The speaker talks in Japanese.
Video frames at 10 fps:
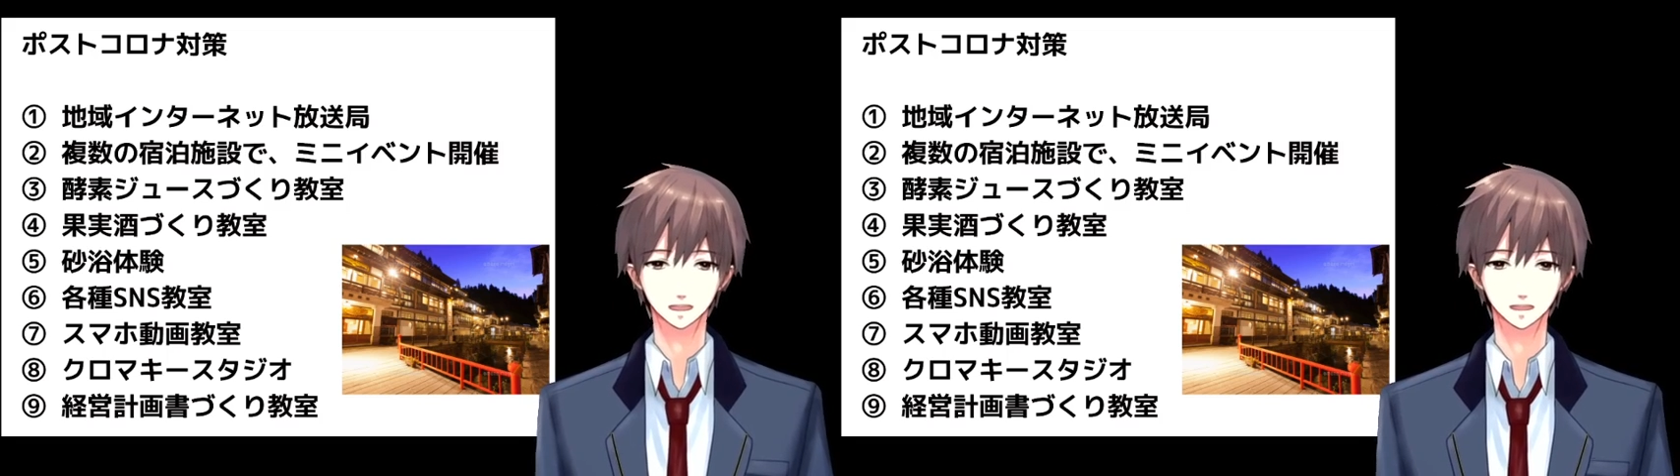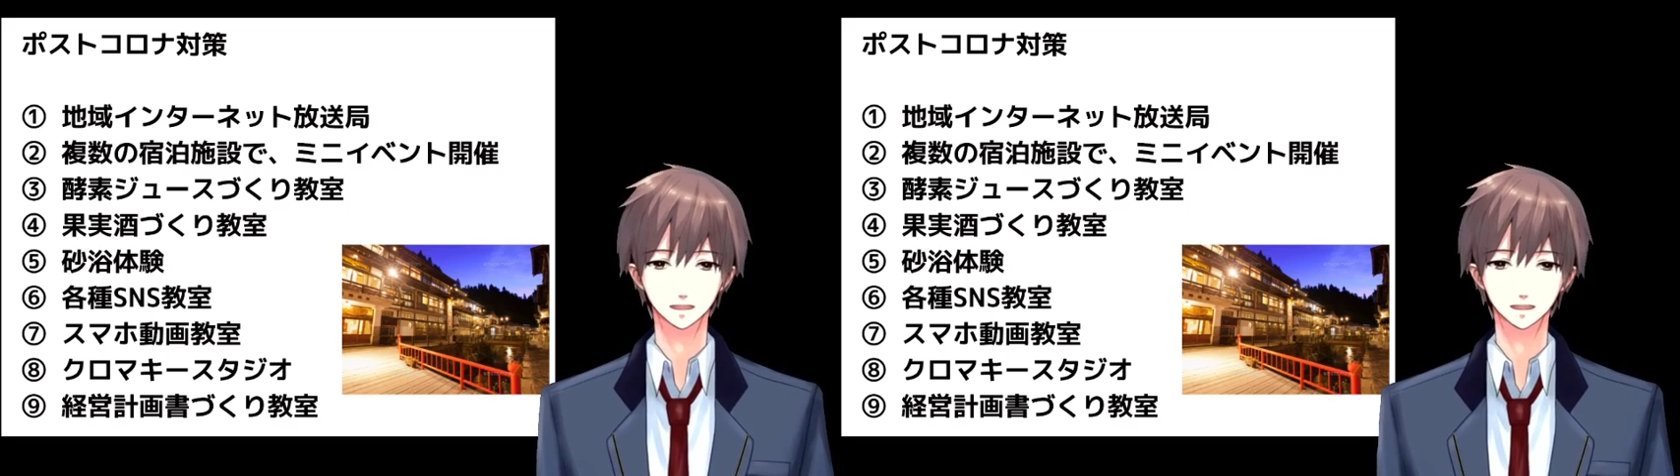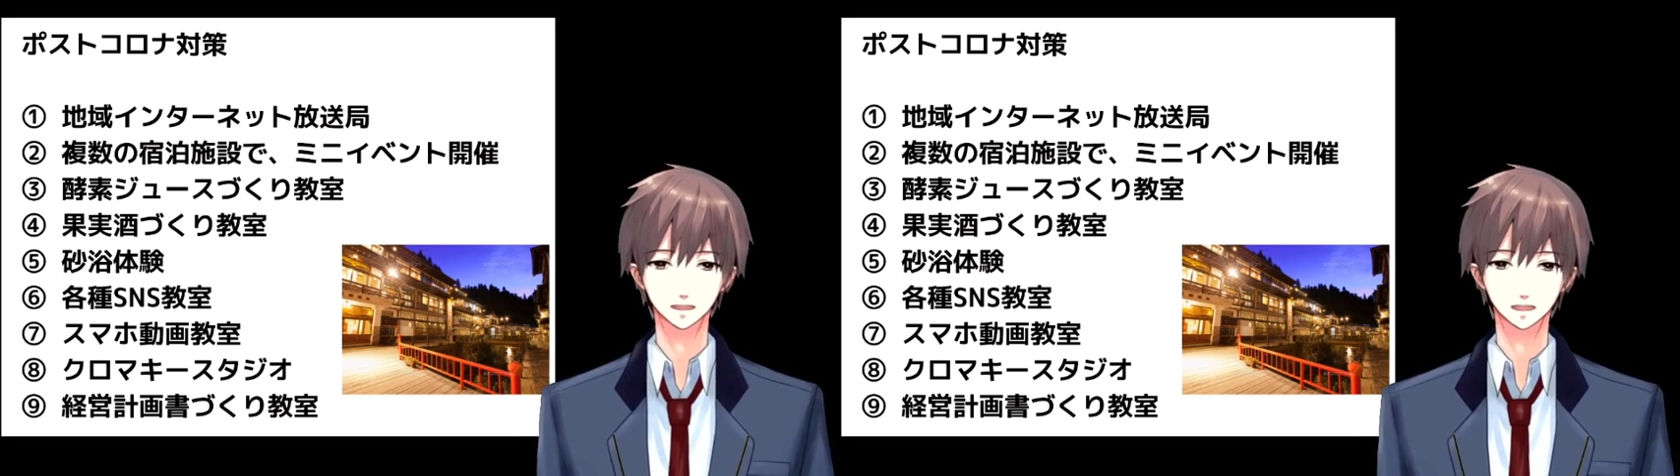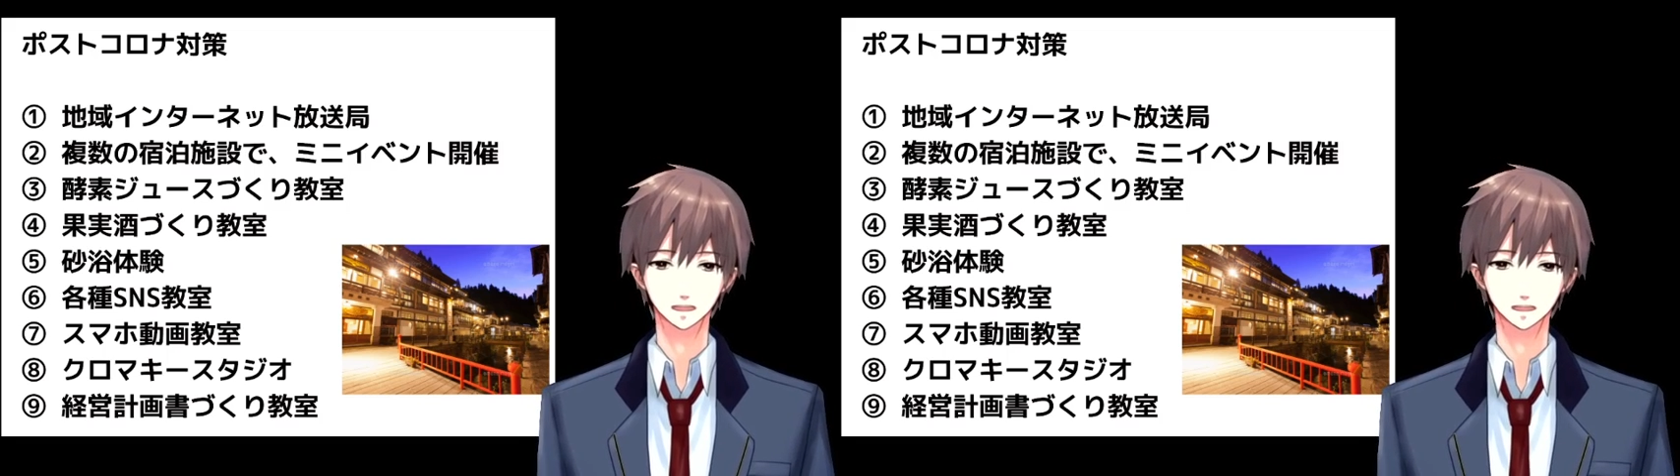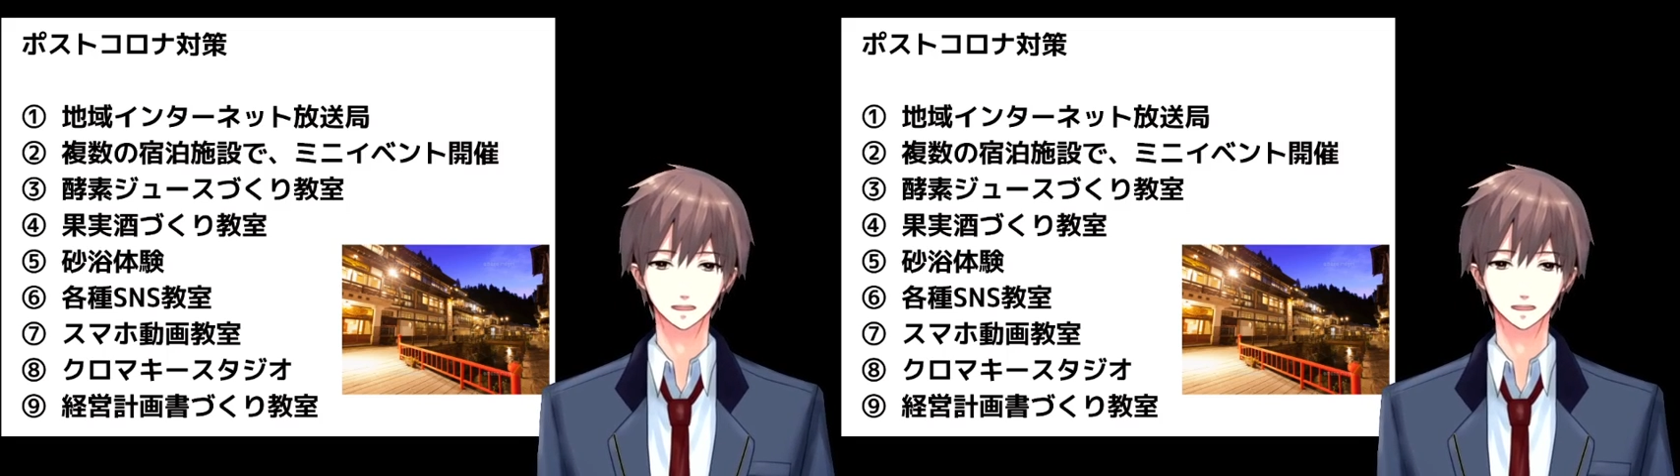技術を
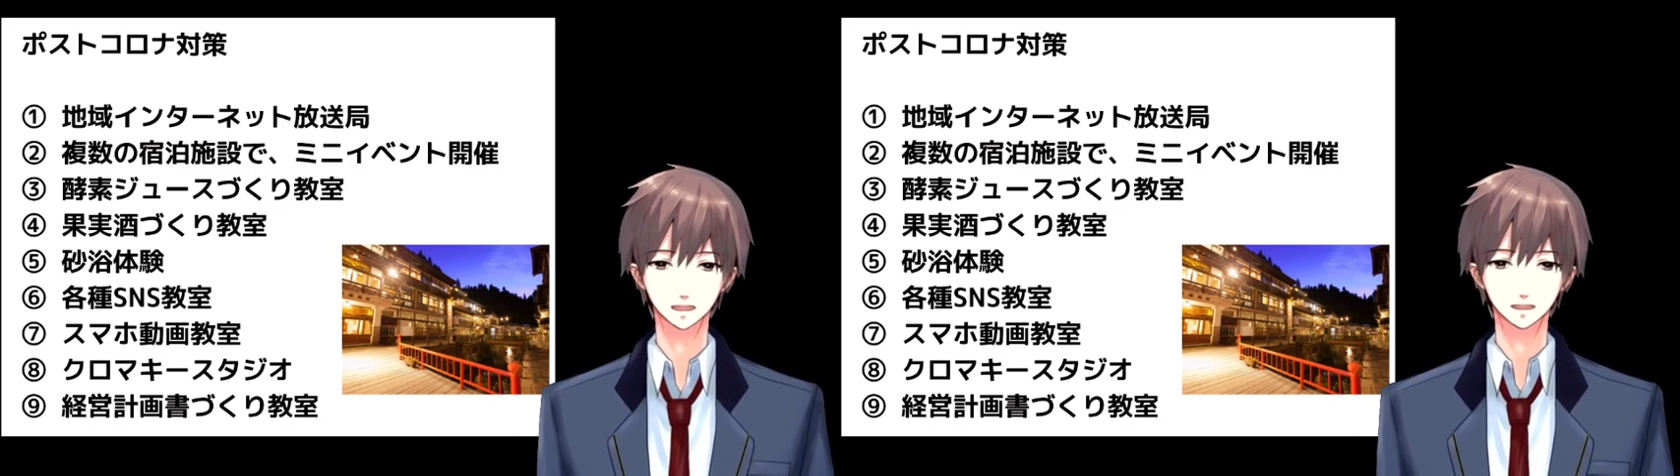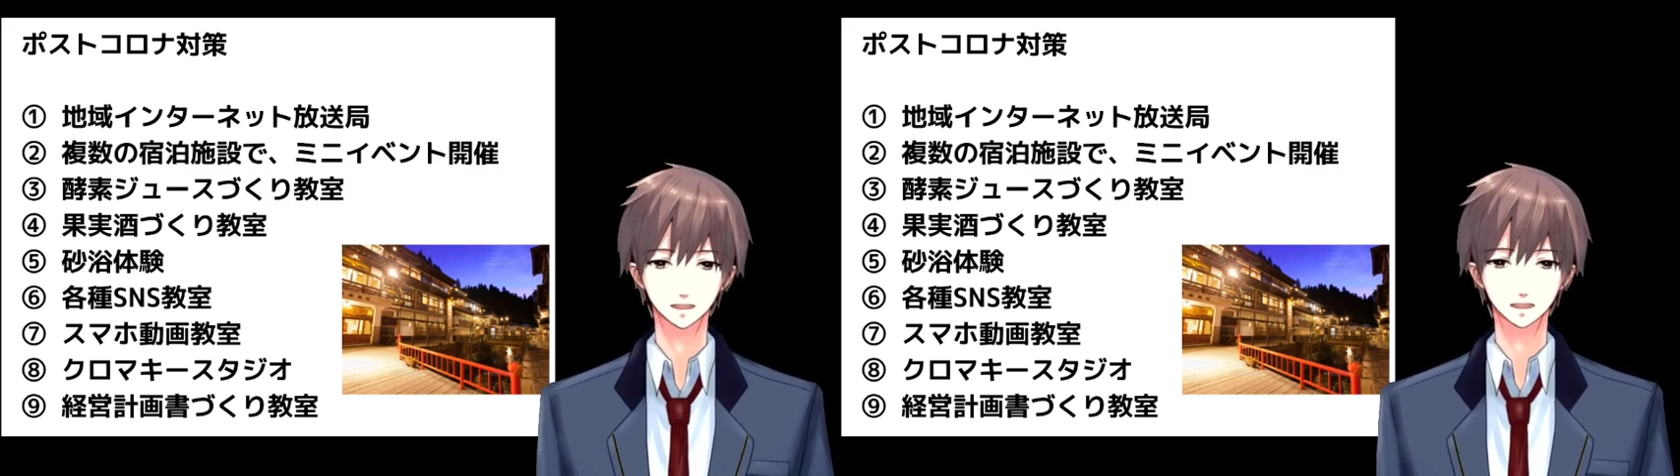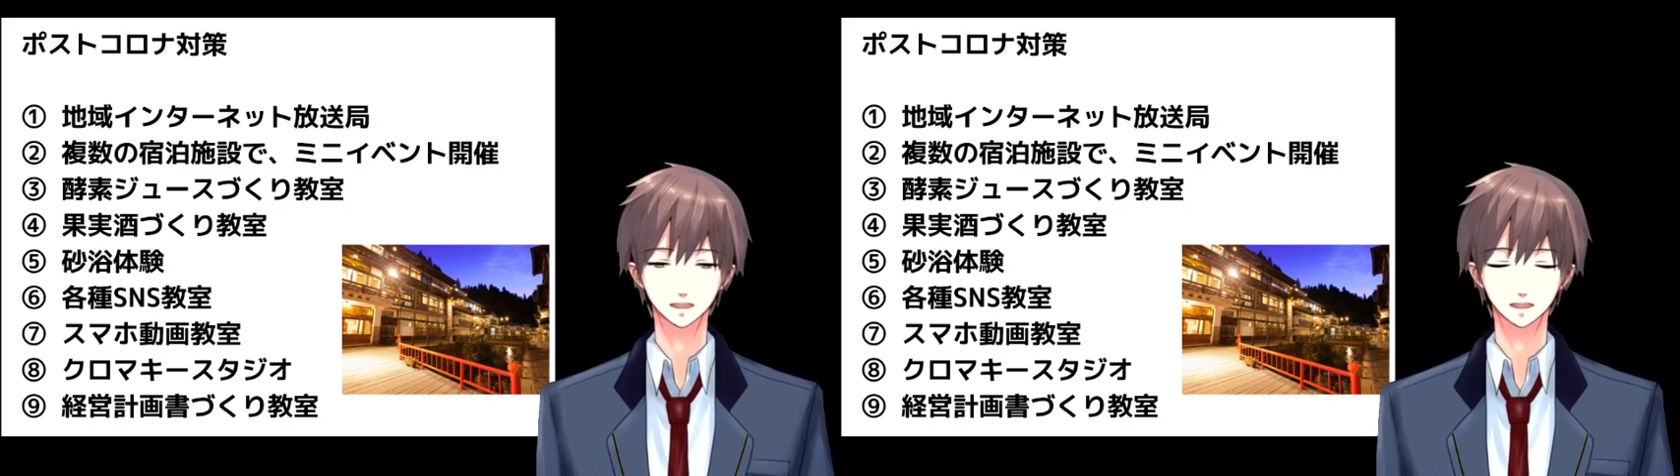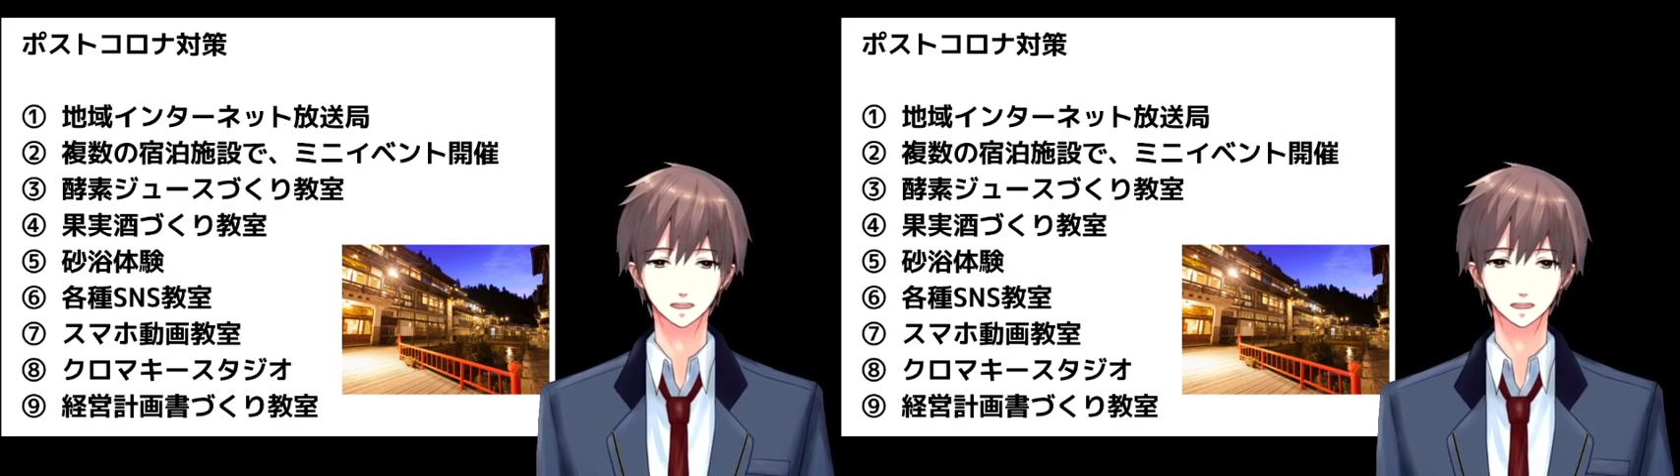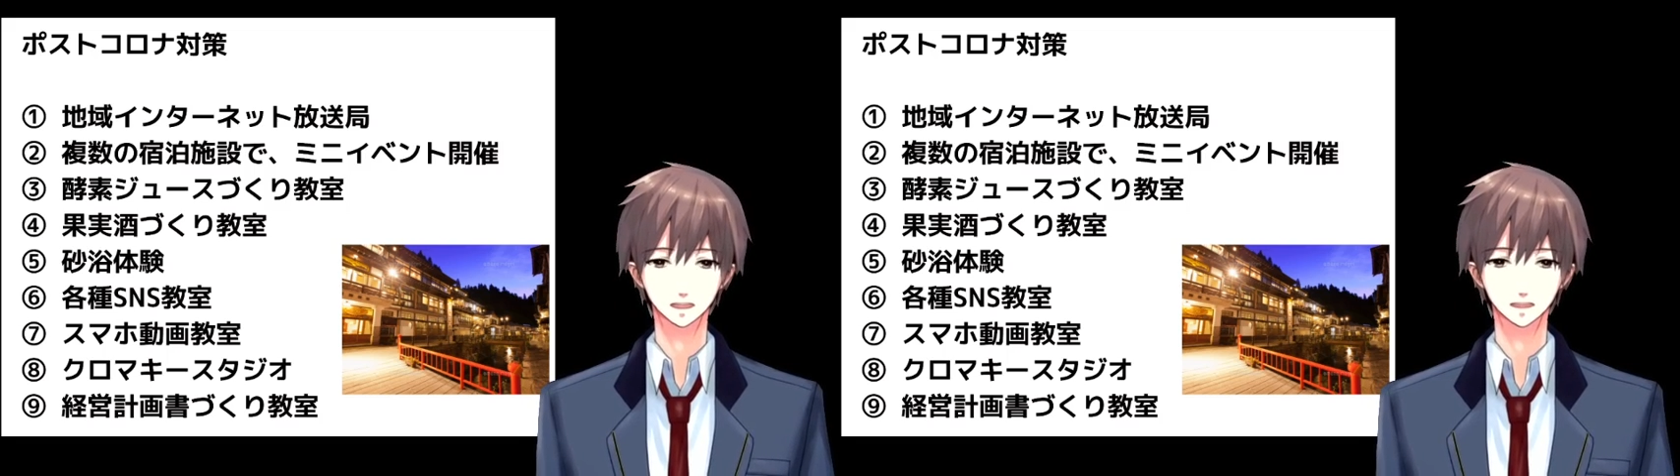教えるとかってい
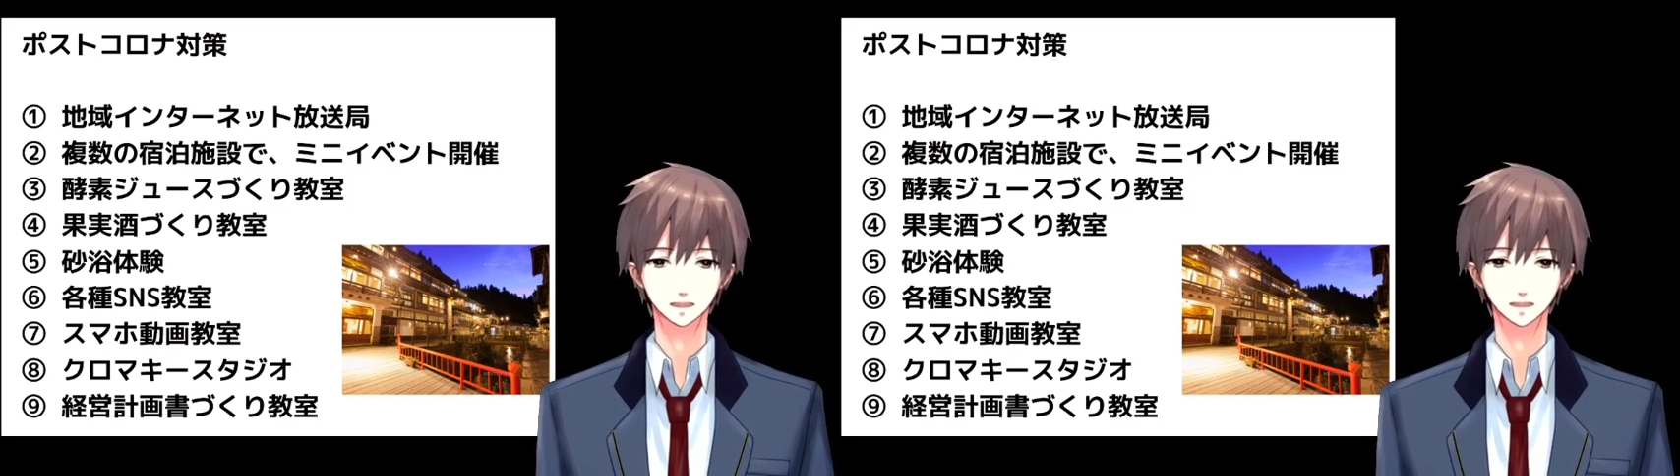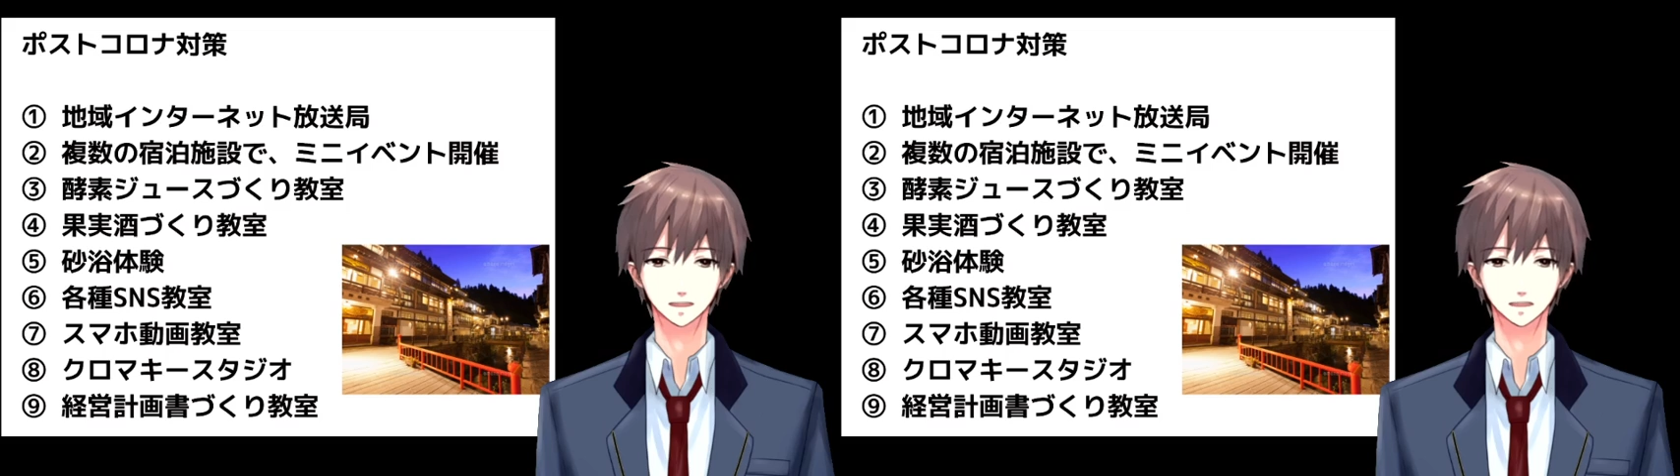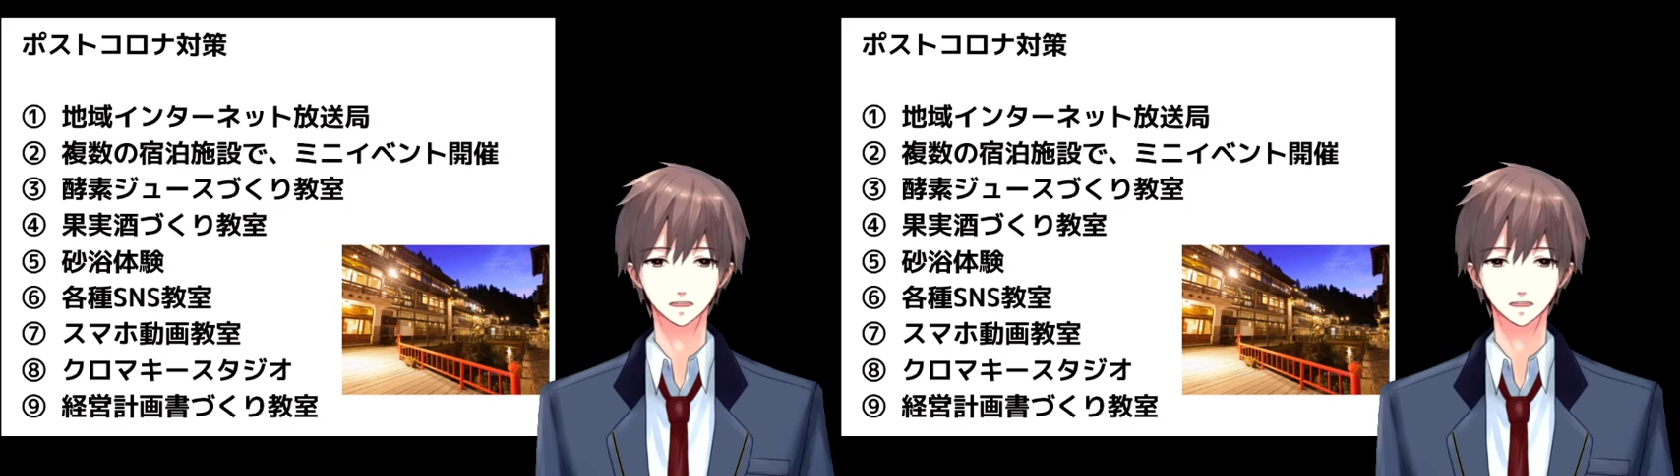うふうに